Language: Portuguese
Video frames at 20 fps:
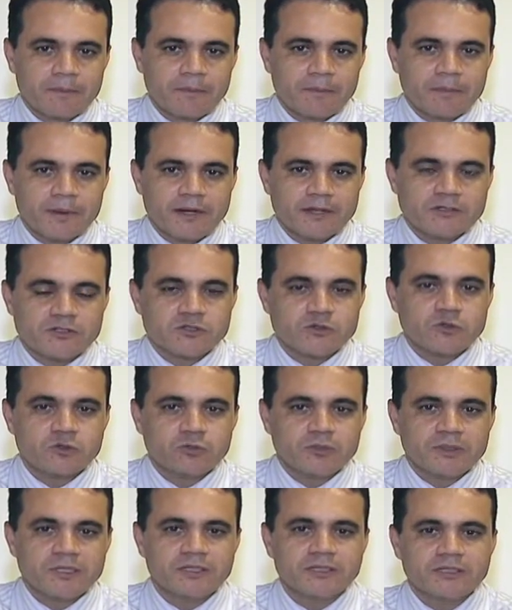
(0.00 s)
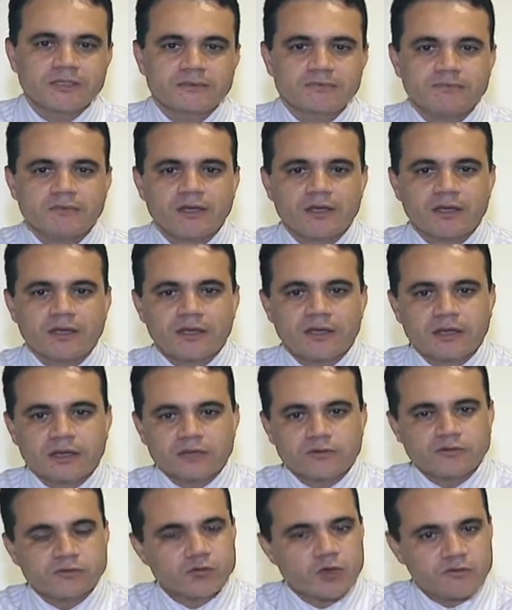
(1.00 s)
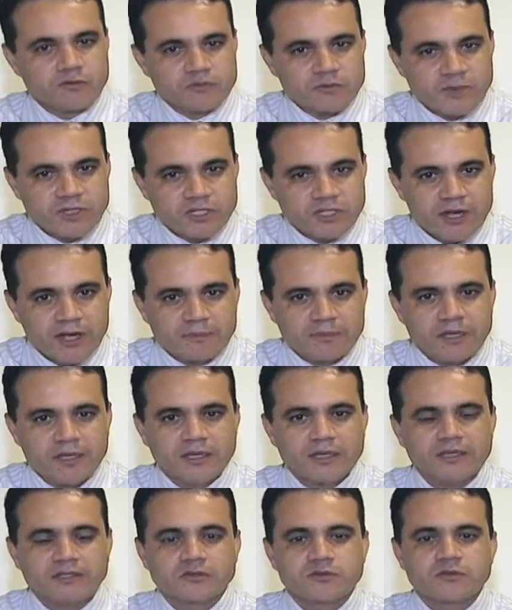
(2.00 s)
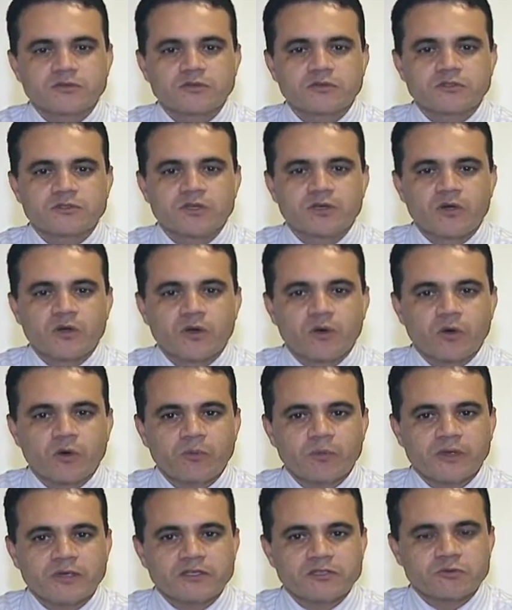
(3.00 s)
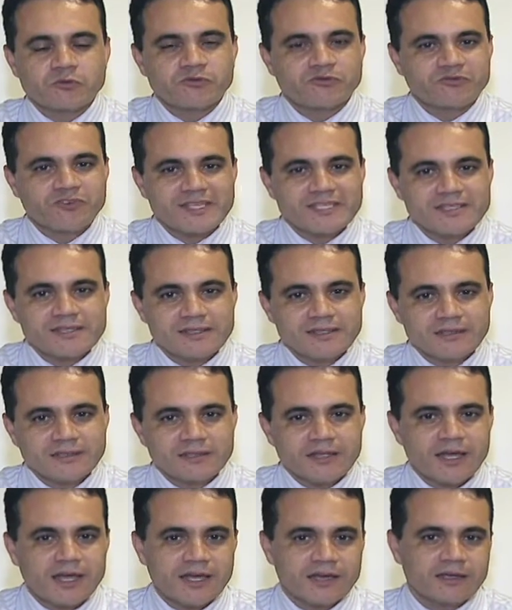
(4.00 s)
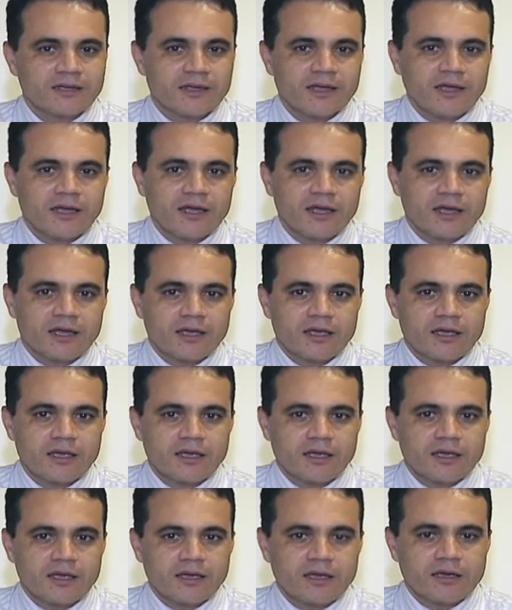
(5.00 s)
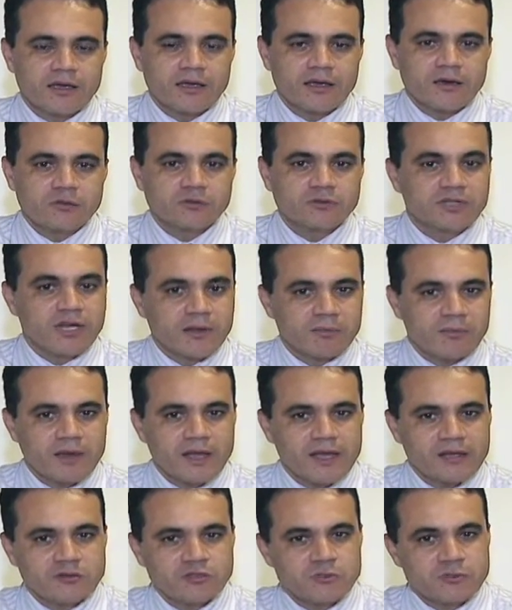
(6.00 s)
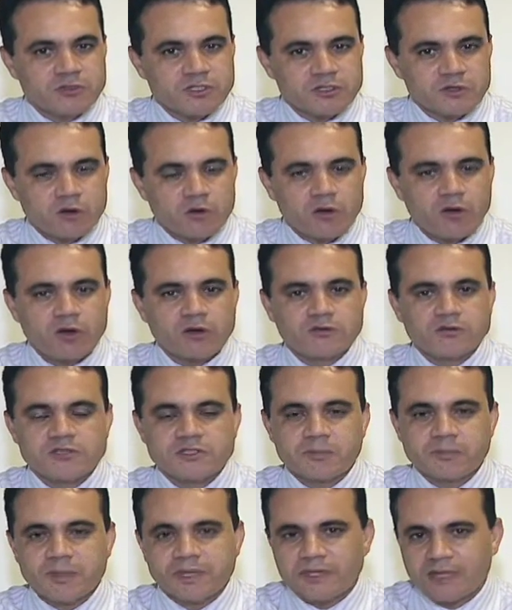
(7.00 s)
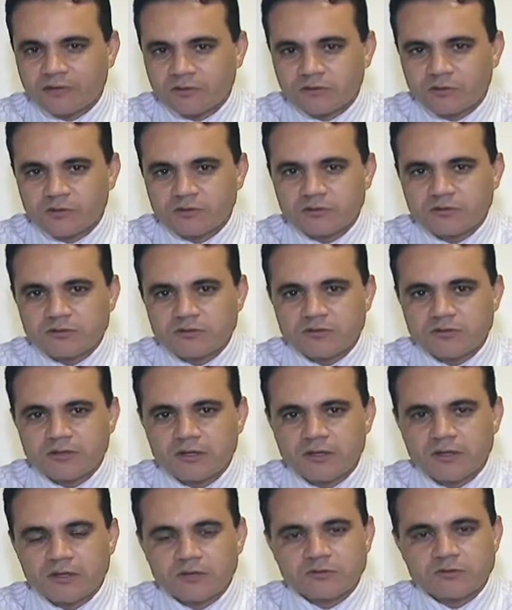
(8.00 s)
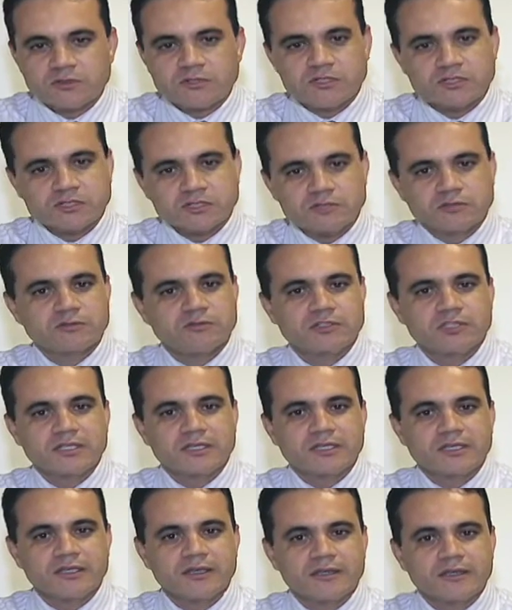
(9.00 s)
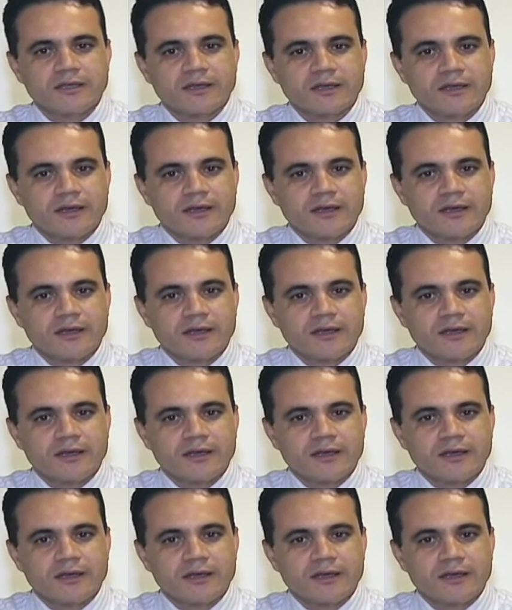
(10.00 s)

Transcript: para descobrir é, novos medicamentos ou mesmo facilitar é, o trabalho de psicólogos e pedagogos, no sentido de que